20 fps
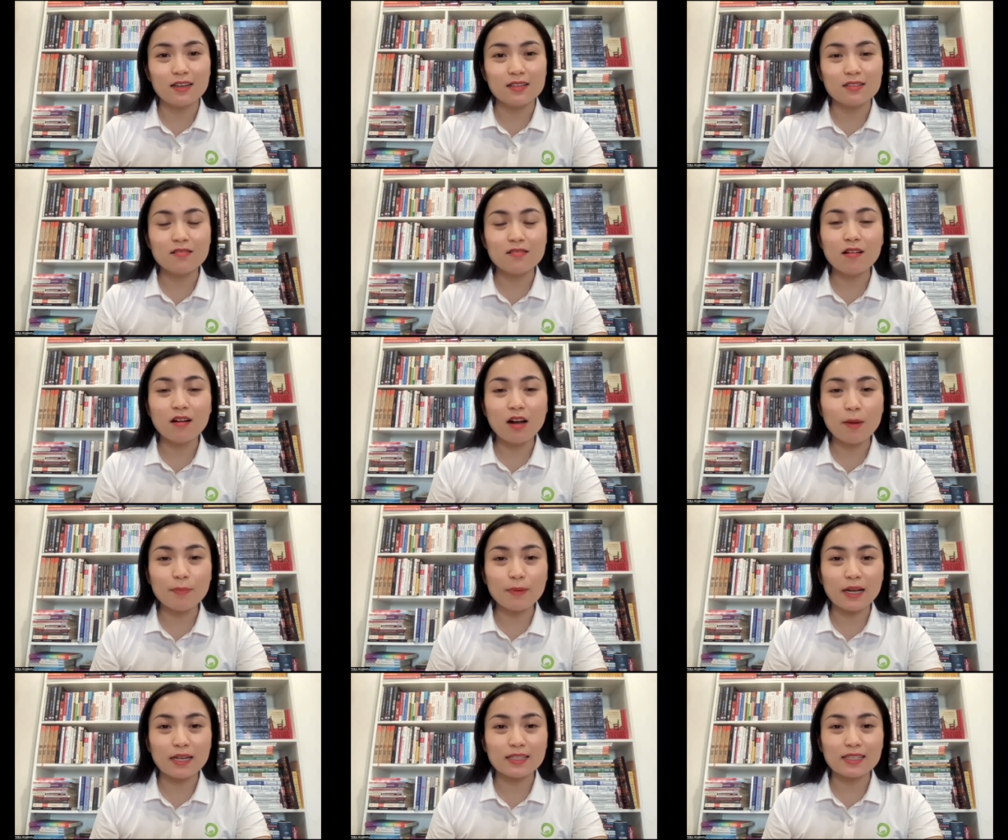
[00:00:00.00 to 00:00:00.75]
xương
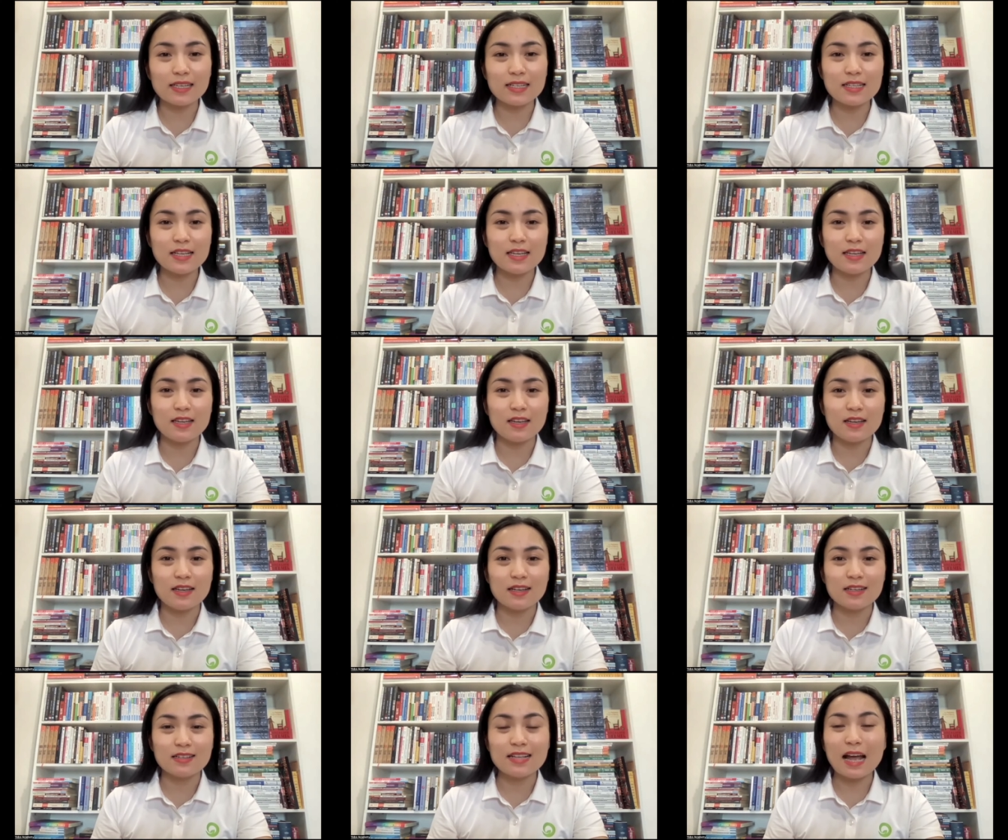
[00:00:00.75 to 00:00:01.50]
khớp cần cái gì
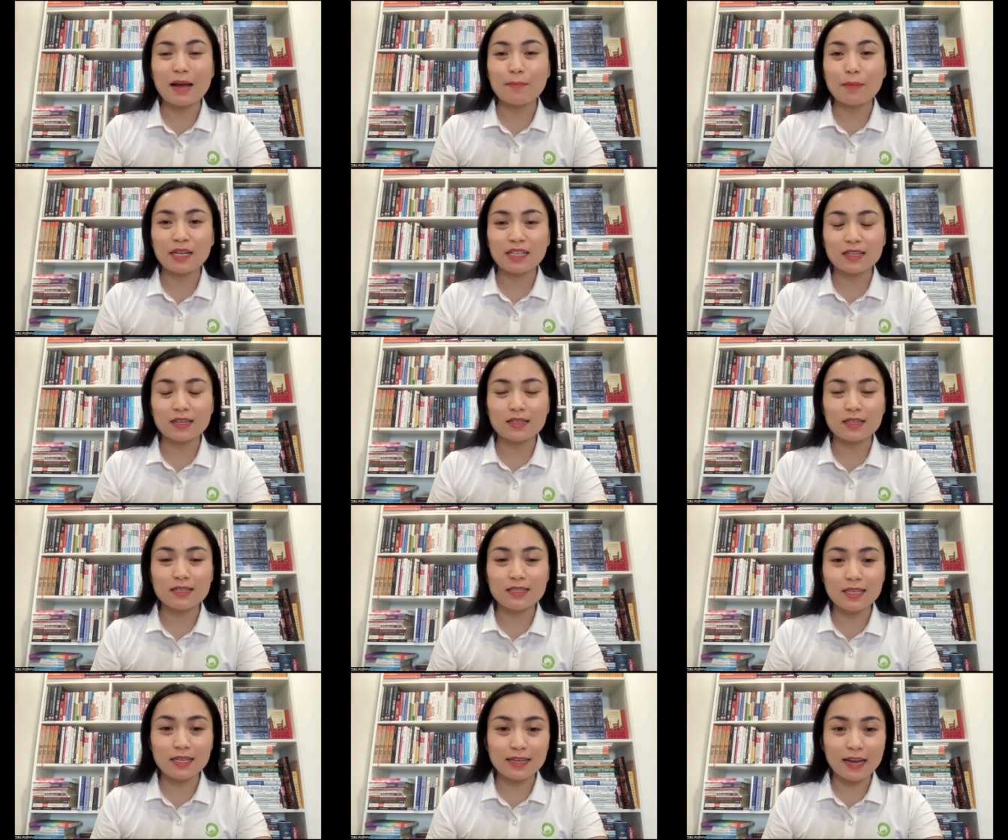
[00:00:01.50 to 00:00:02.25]
da mặt
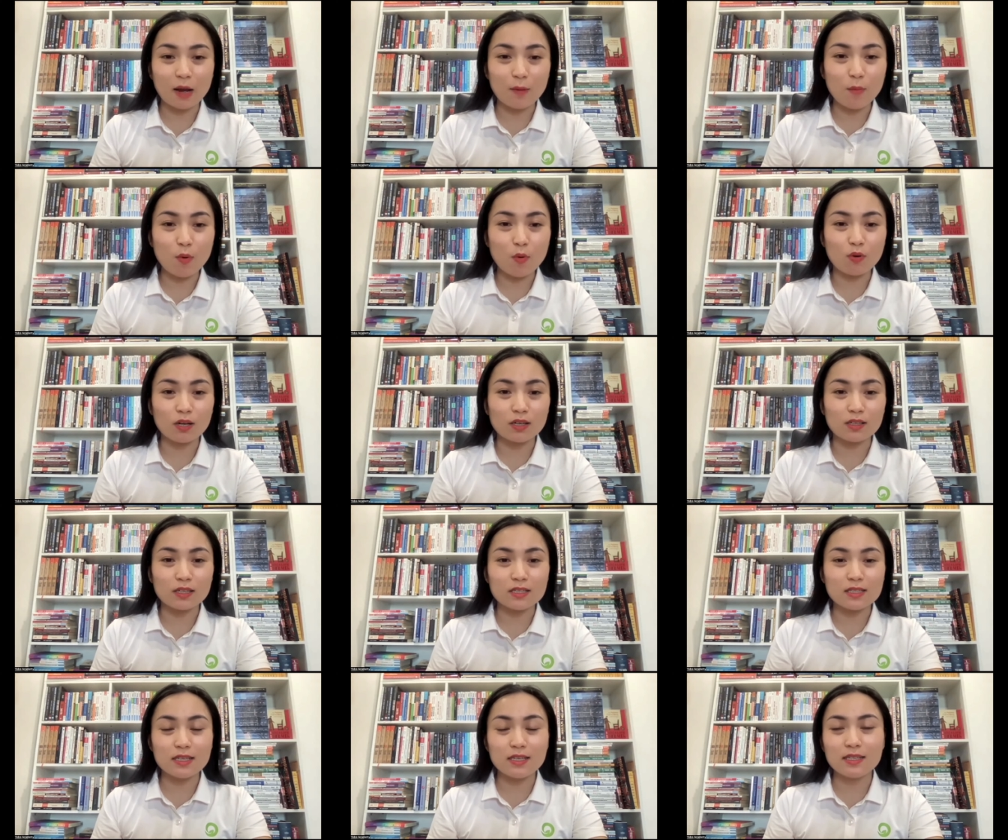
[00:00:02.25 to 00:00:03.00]
cần cái gì não bộ
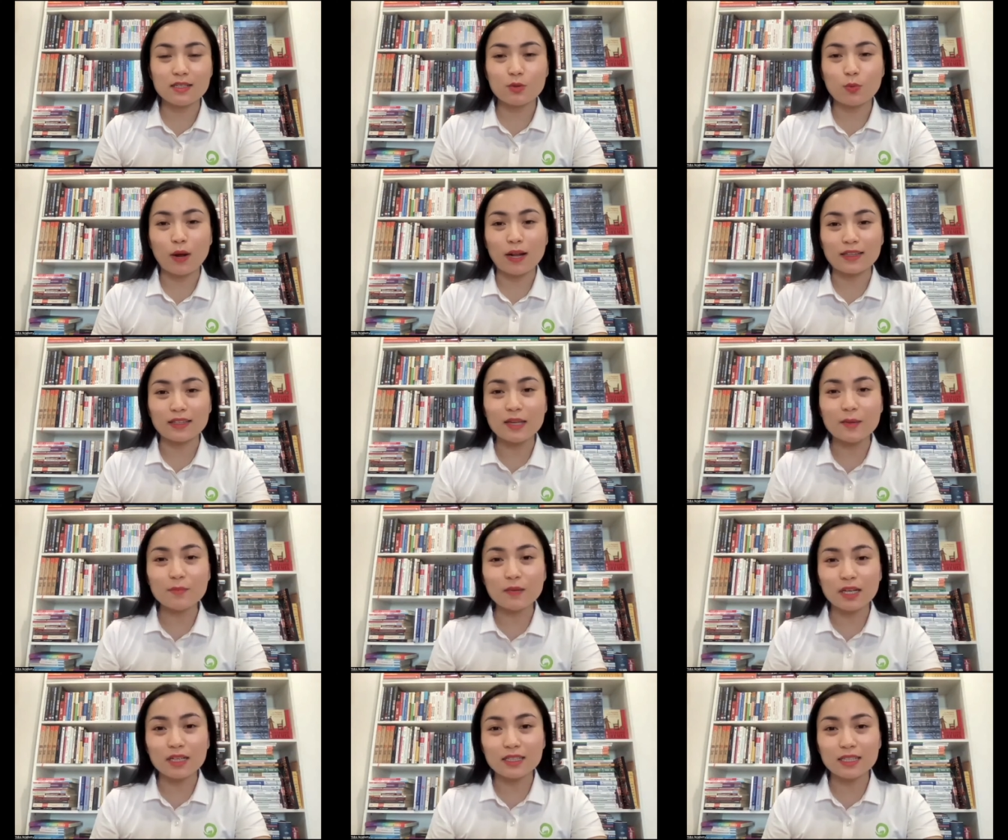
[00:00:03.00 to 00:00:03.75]
cần cái gì quả
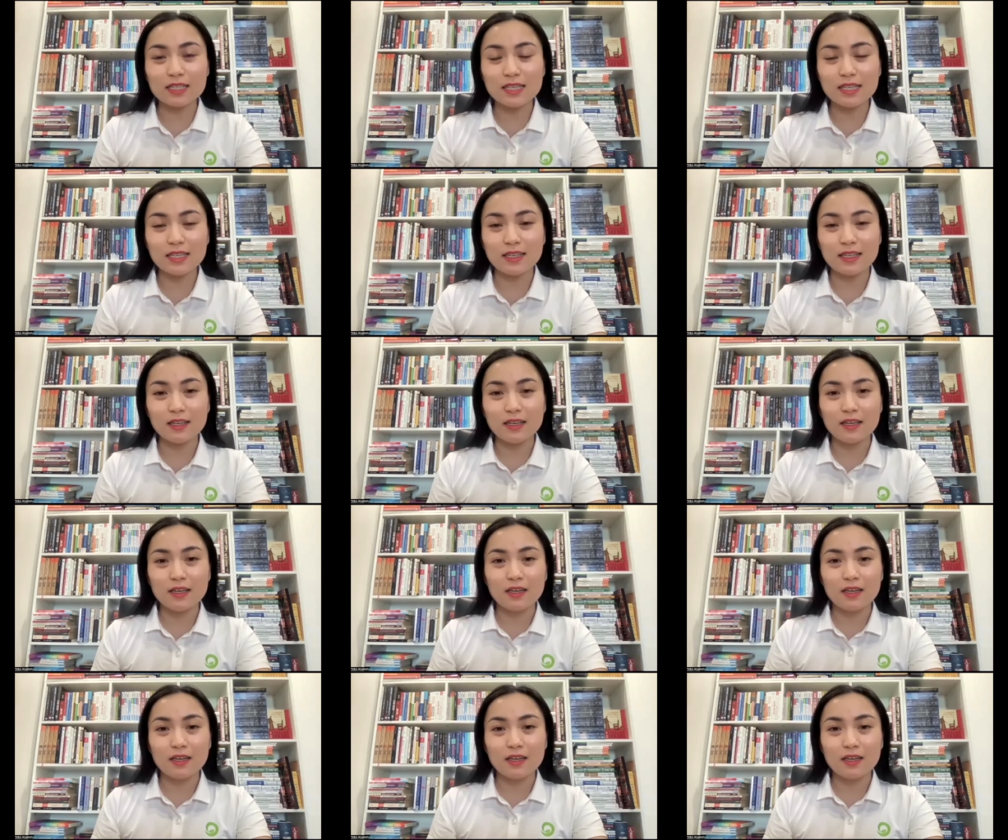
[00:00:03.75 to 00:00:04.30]
tim cần cái gì